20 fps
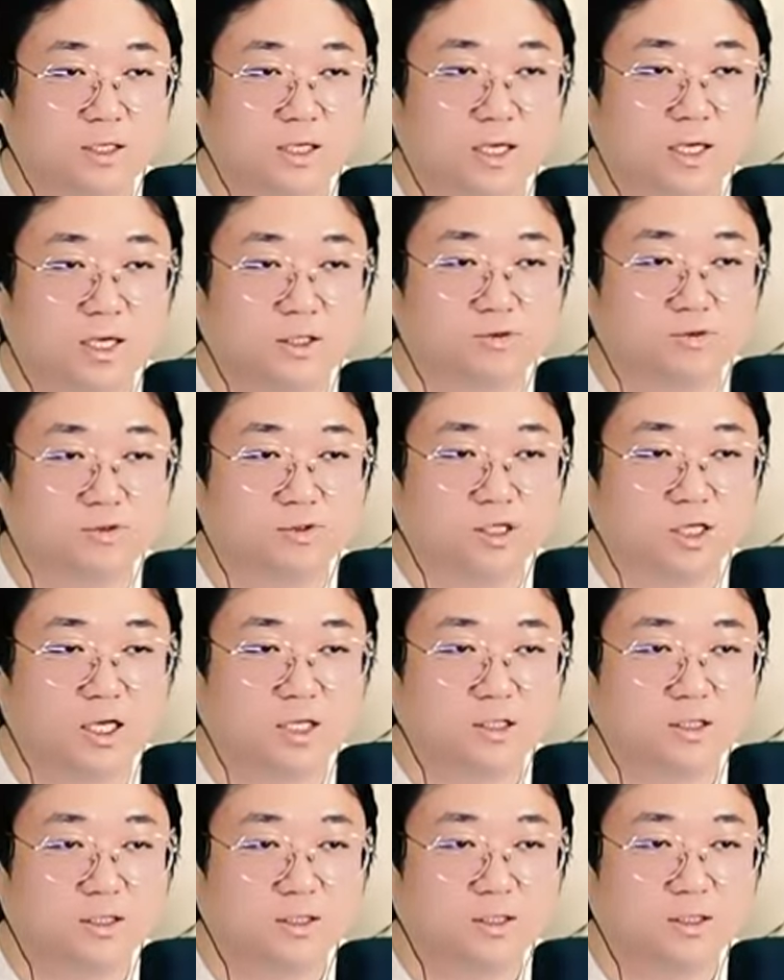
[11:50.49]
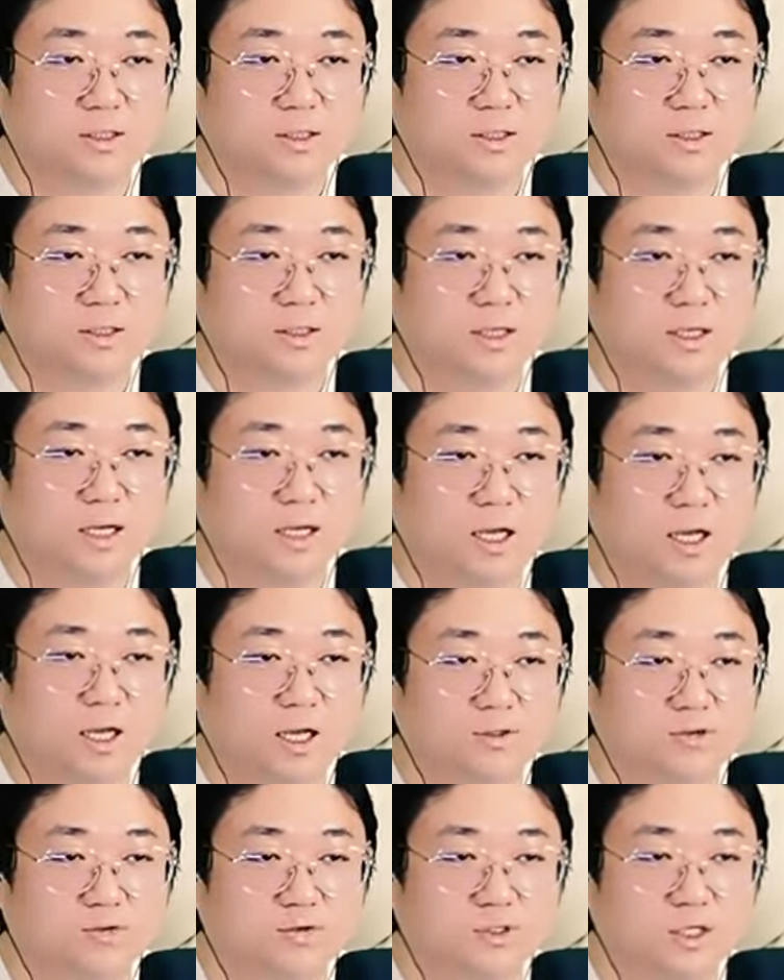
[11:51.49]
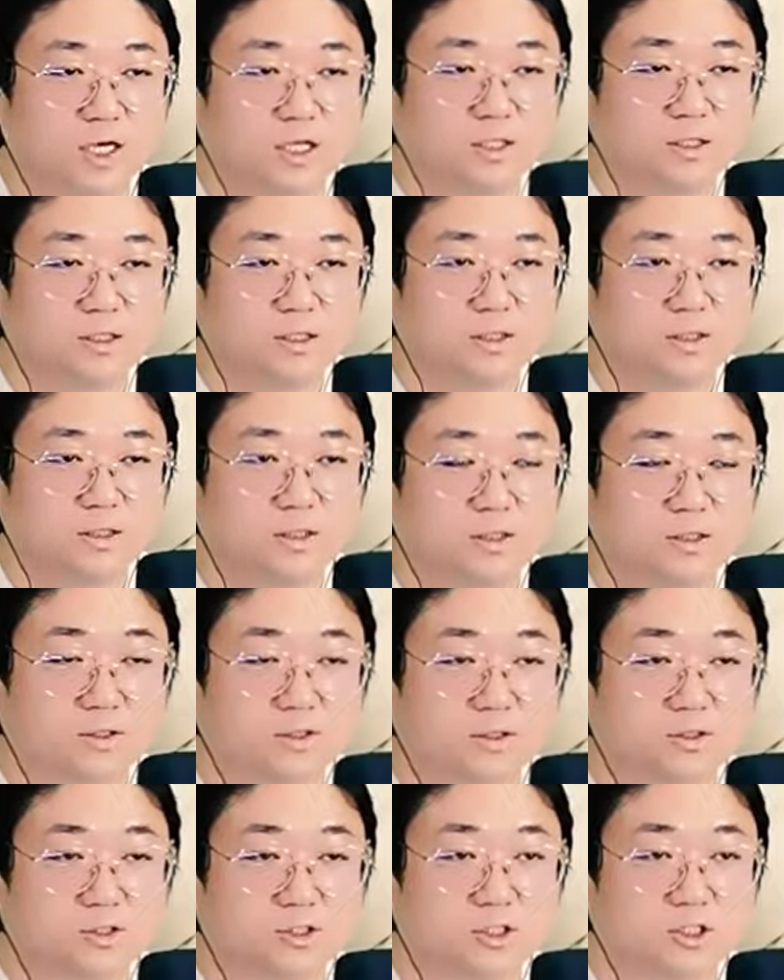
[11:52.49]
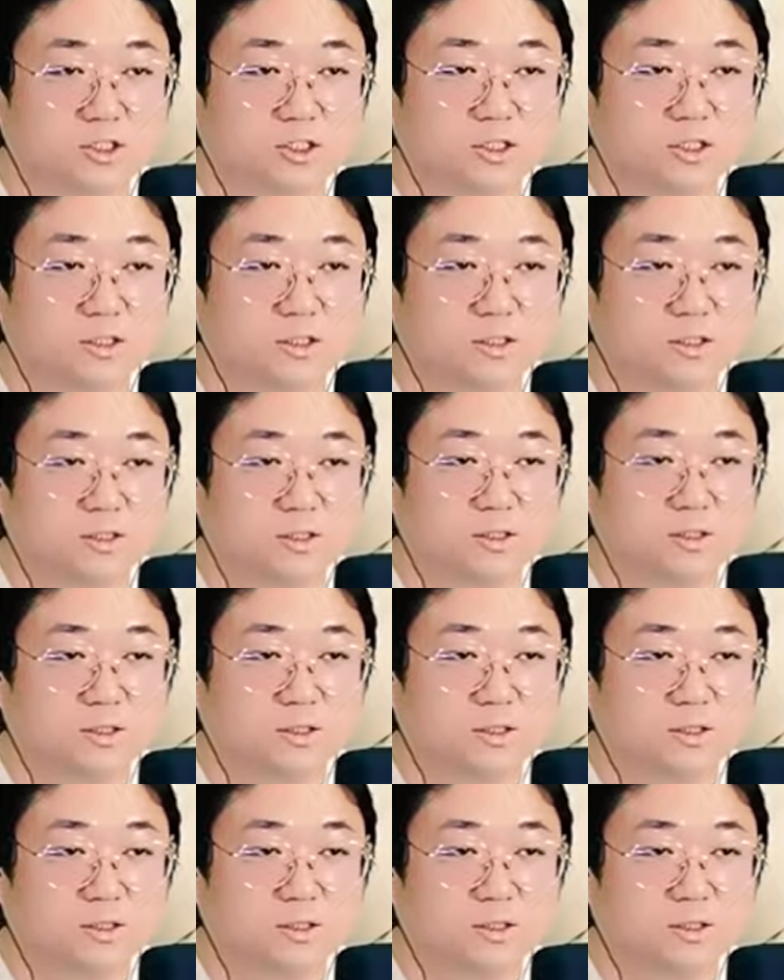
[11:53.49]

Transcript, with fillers: 하나 둘셋 하나 둘셋 그렇지 오케이.